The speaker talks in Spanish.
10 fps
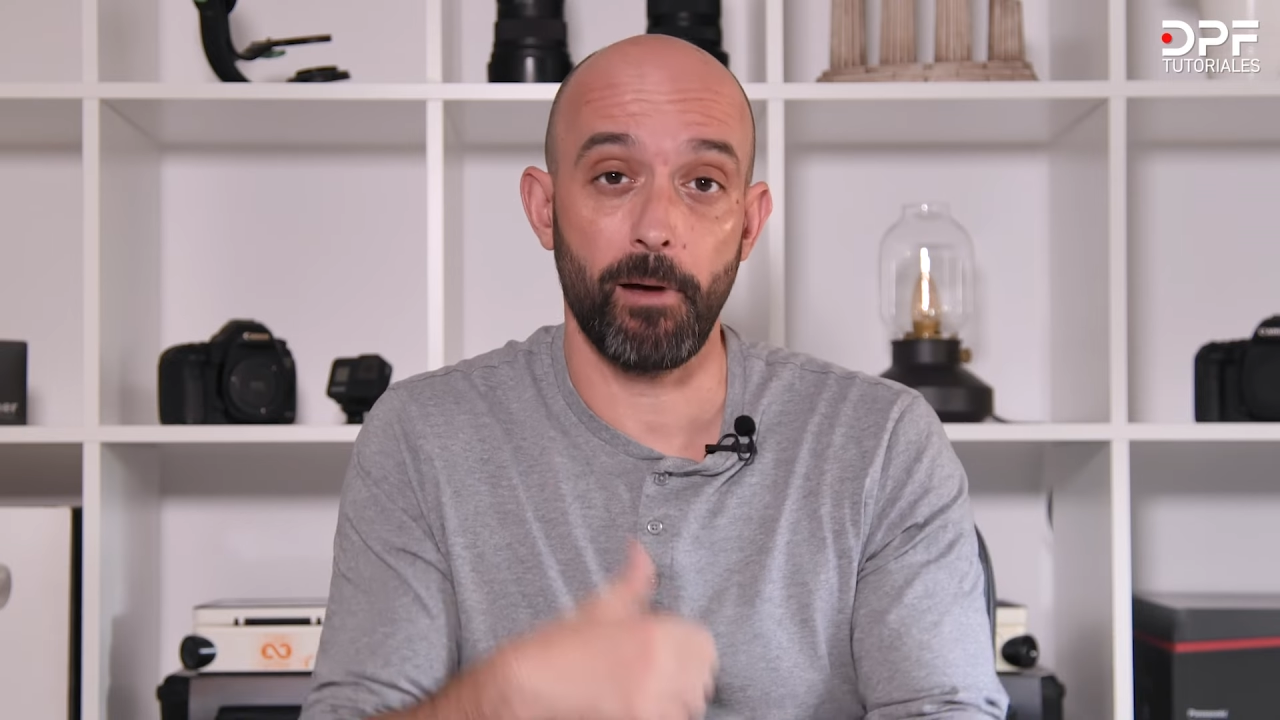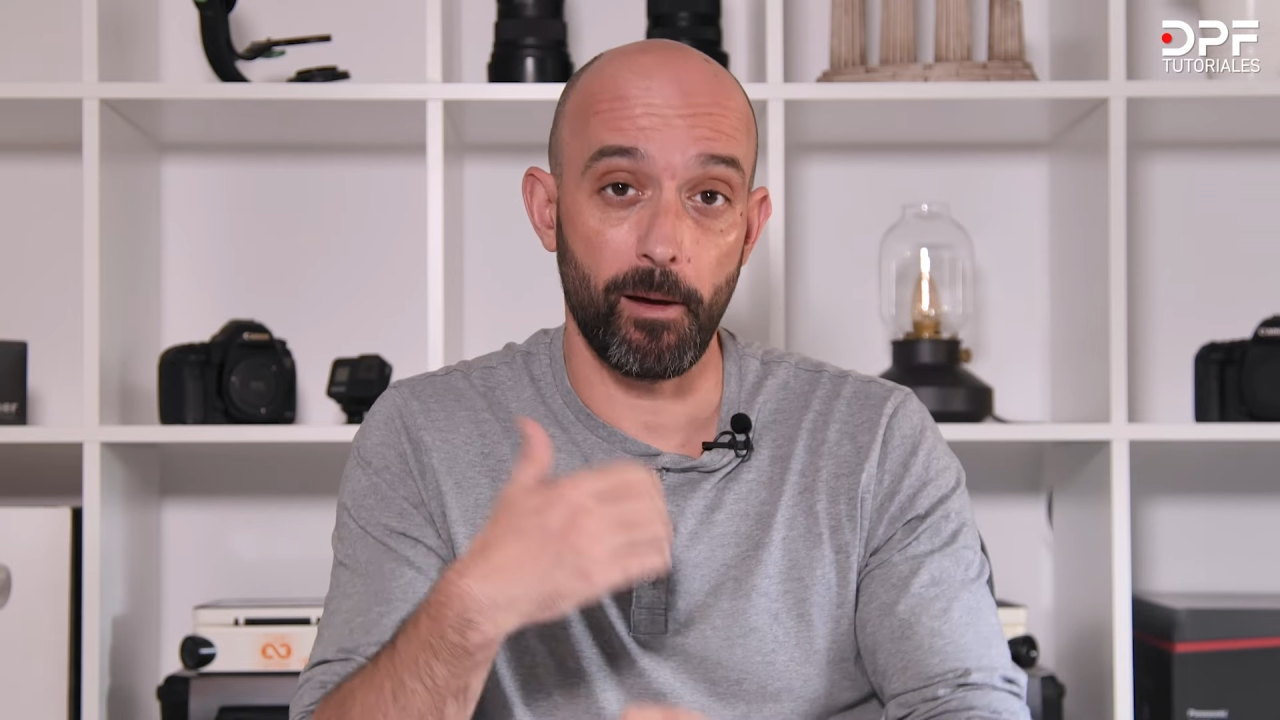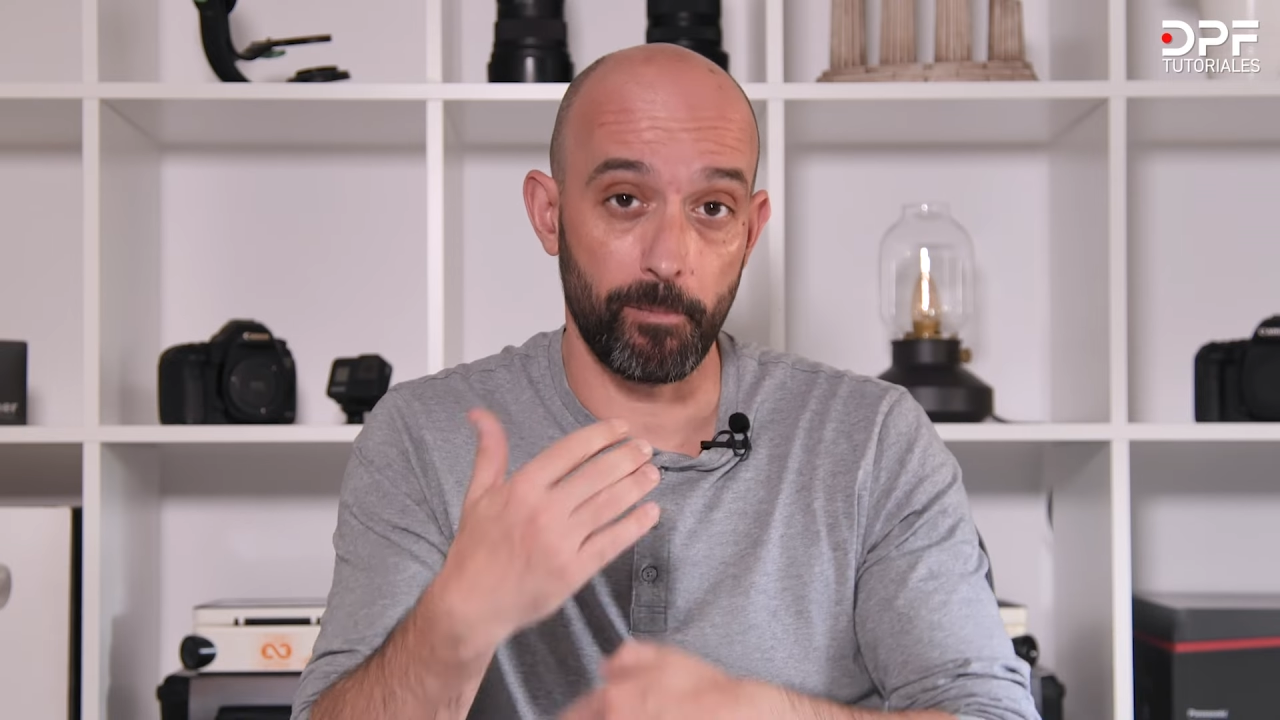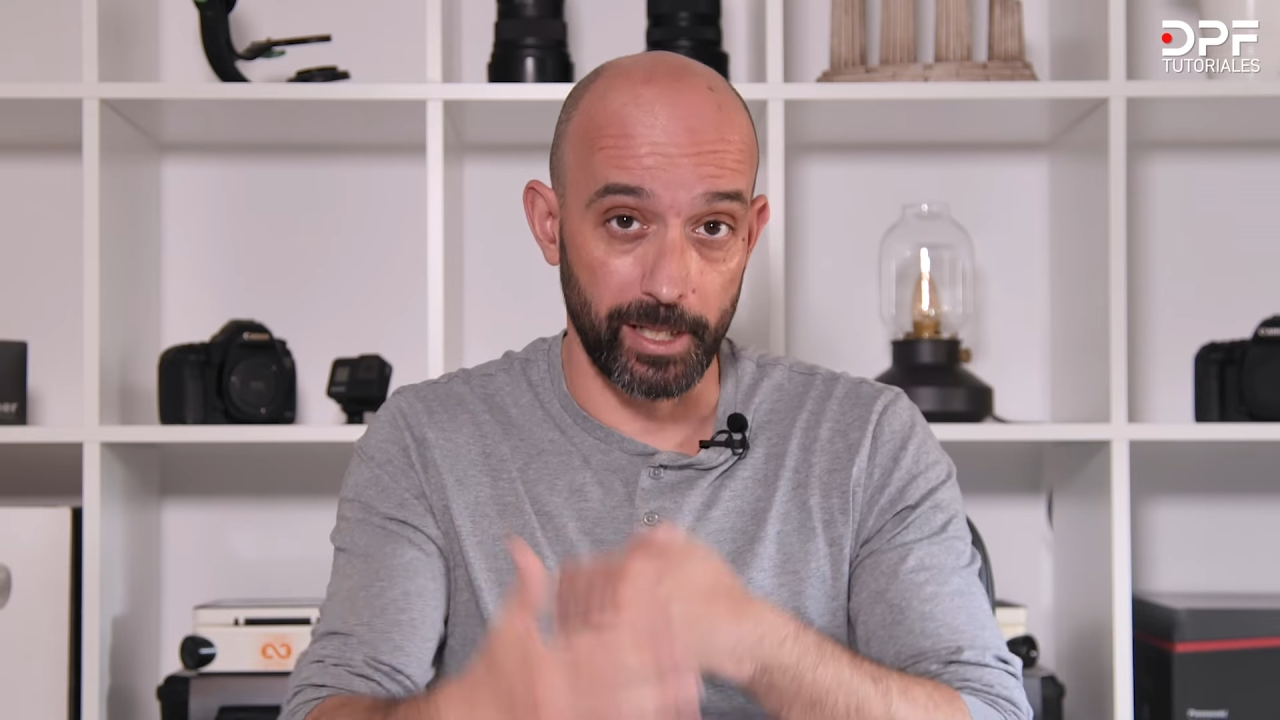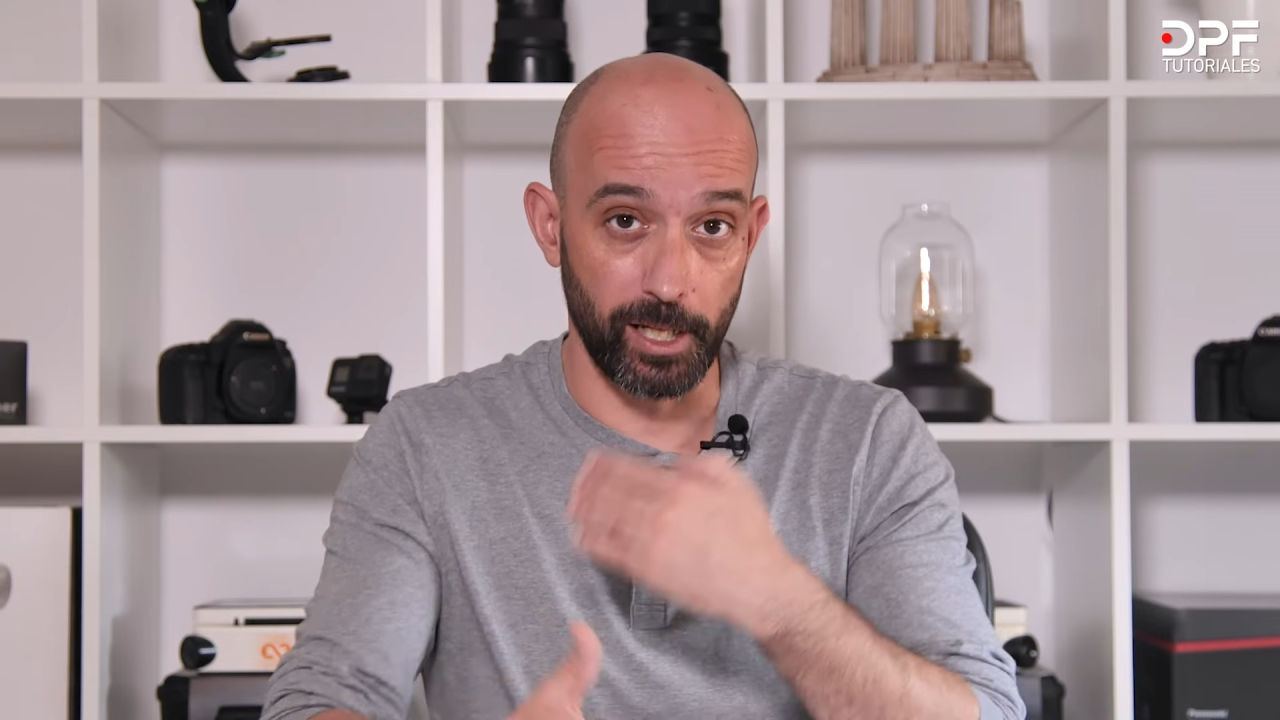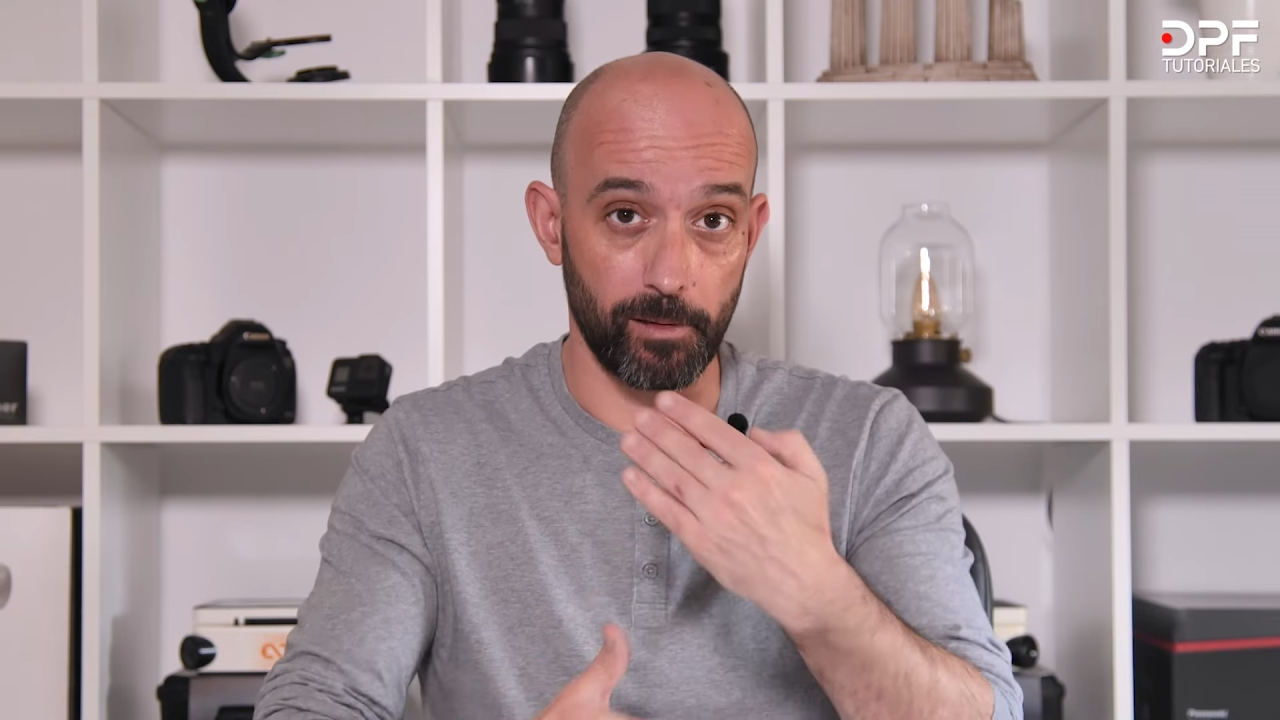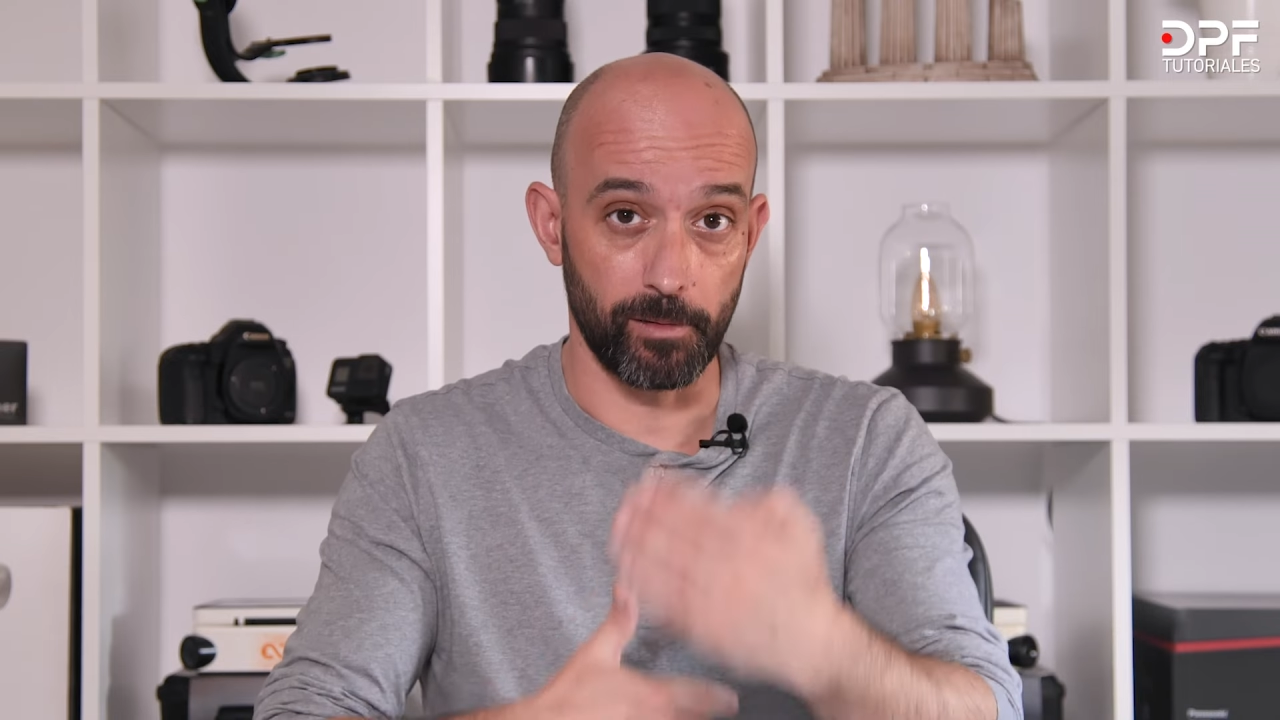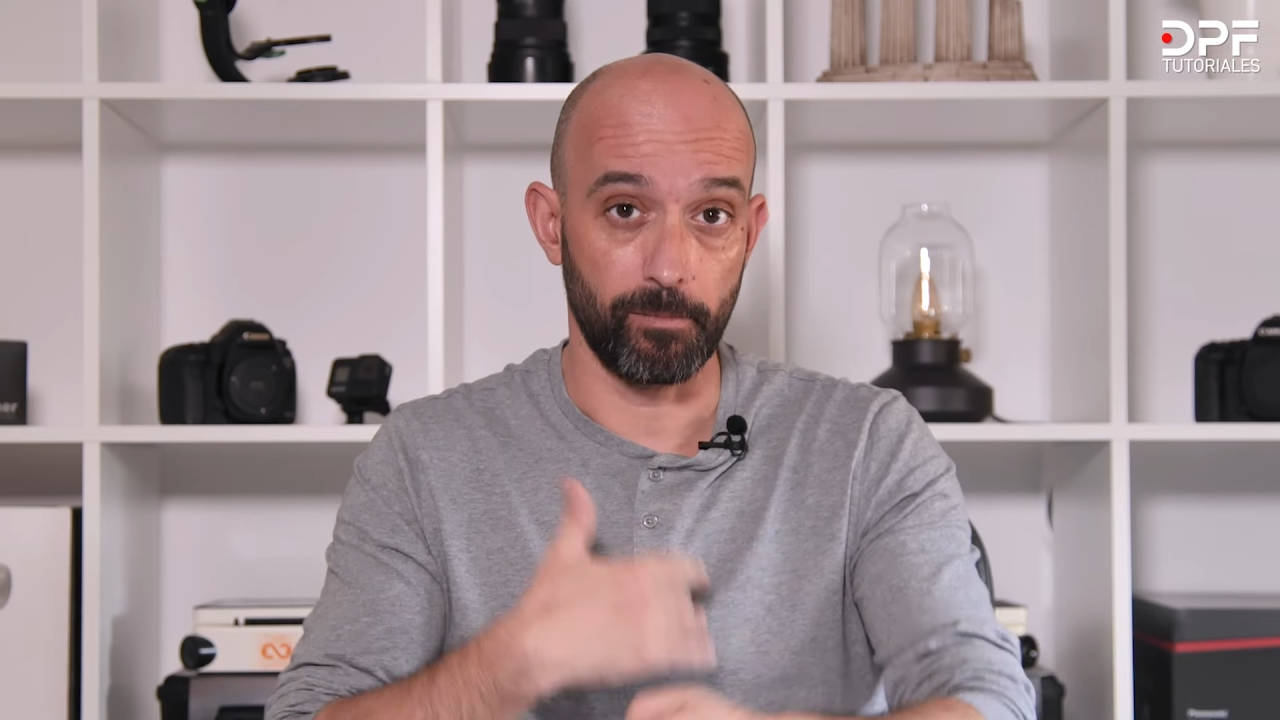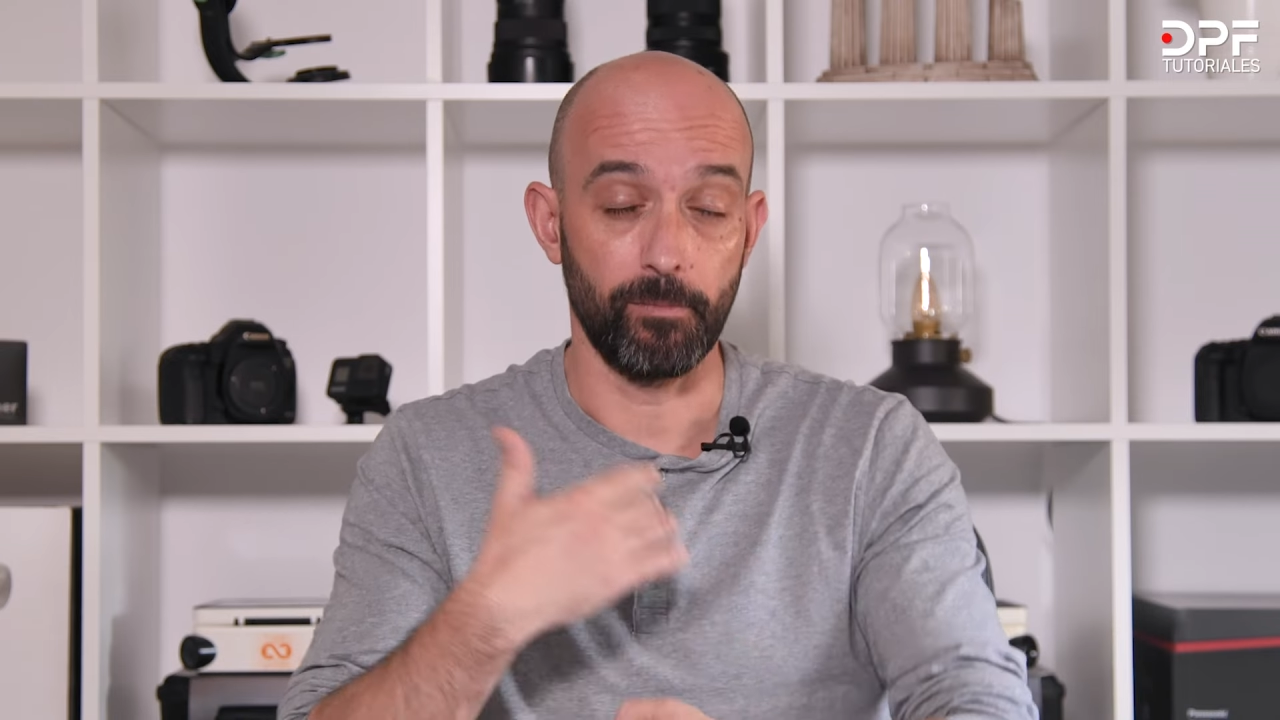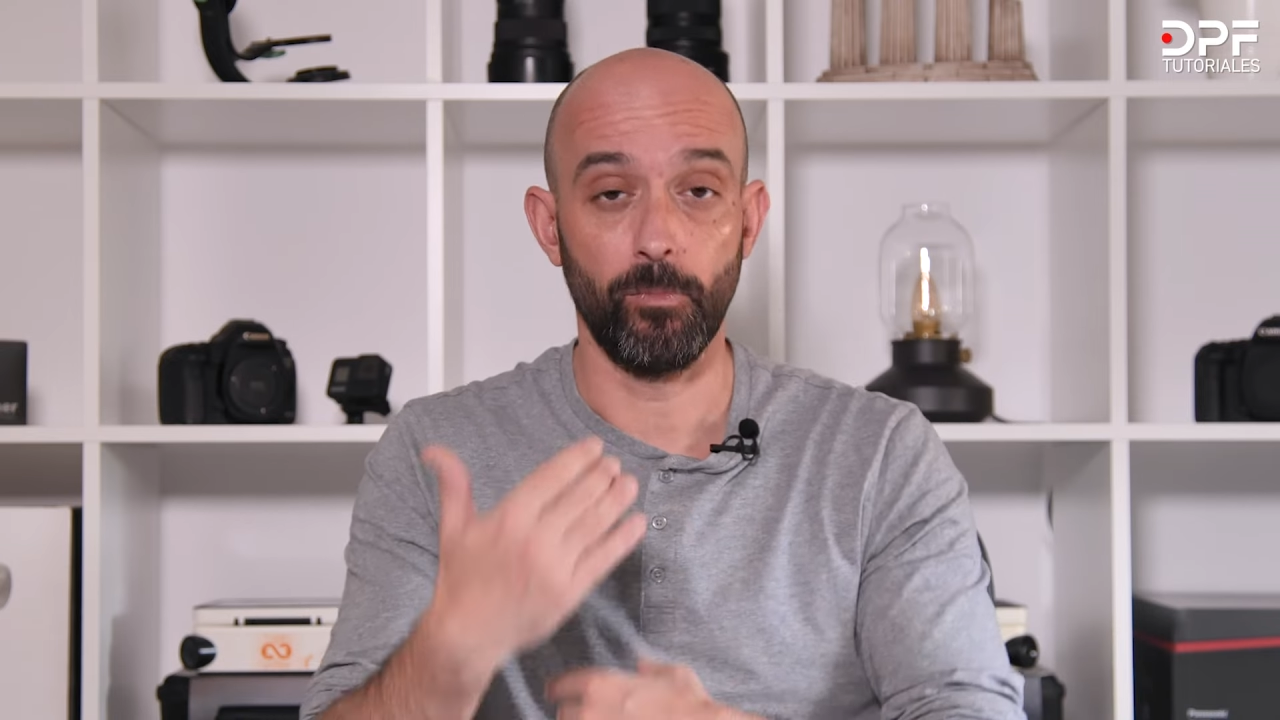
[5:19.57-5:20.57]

va a venir